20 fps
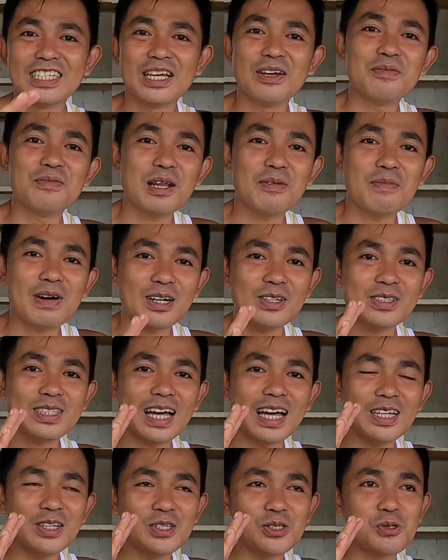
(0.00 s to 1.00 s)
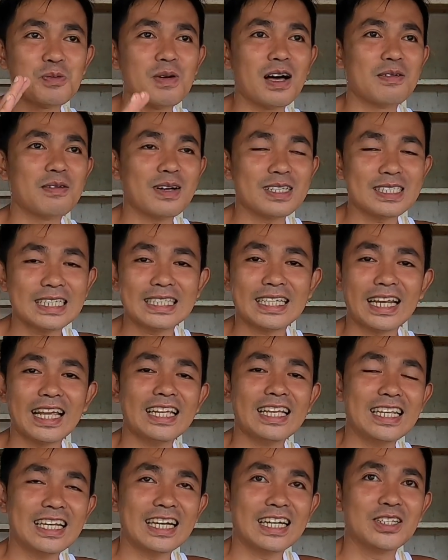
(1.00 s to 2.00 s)
Siyempre, bago tayo sumabak sa
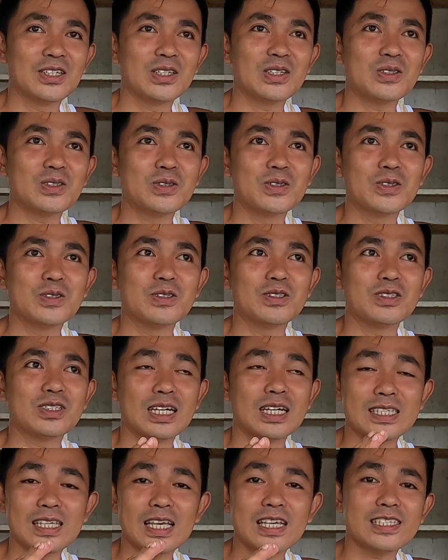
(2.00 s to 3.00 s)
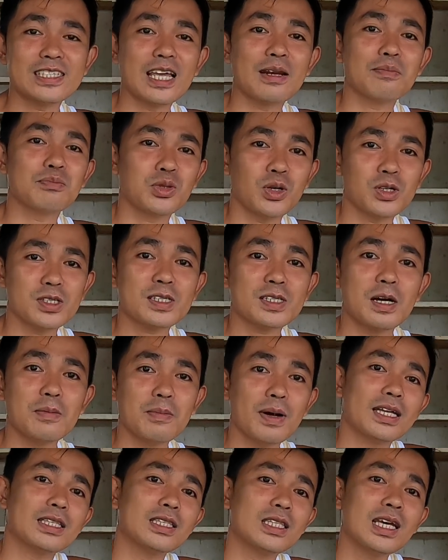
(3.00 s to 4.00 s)
training, ano, kung nagse-self-toss
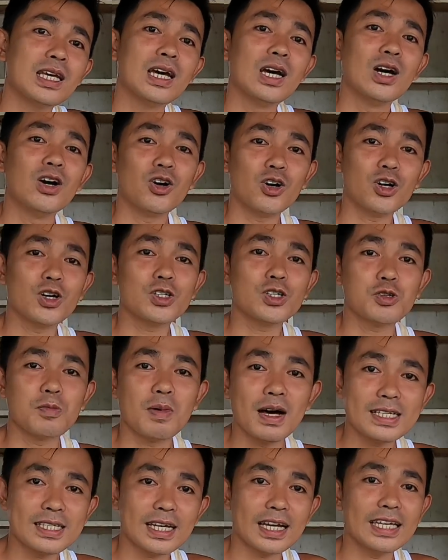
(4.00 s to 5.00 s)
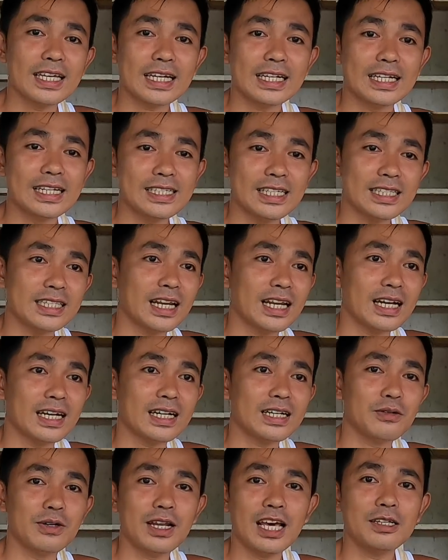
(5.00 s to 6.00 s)
ka man or sumasakay ka na sa
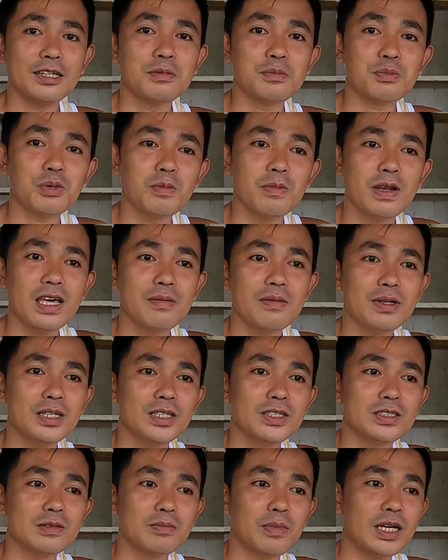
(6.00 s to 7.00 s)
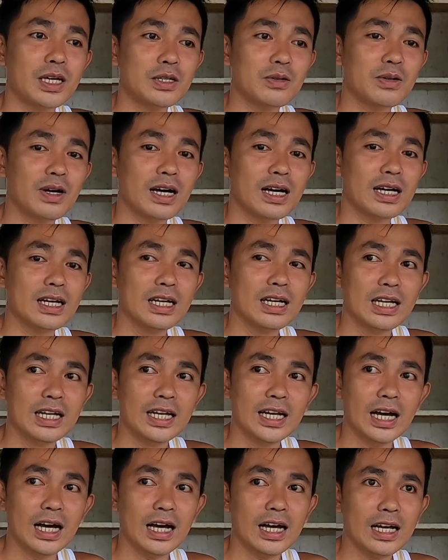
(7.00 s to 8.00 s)
truck, wala namang problema yon Pero nga,
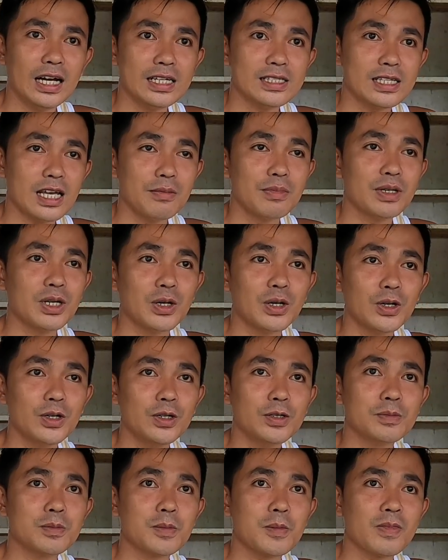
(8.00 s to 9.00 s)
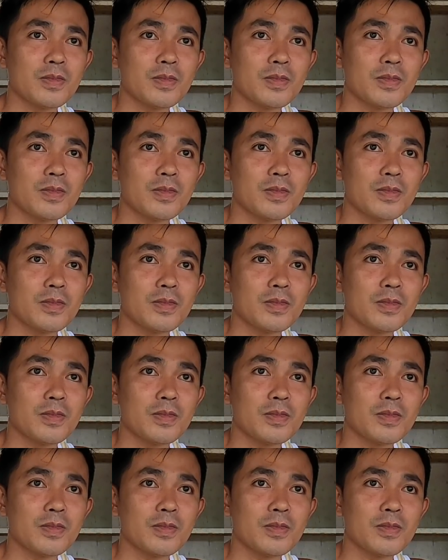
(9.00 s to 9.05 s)
uh, sabi ko,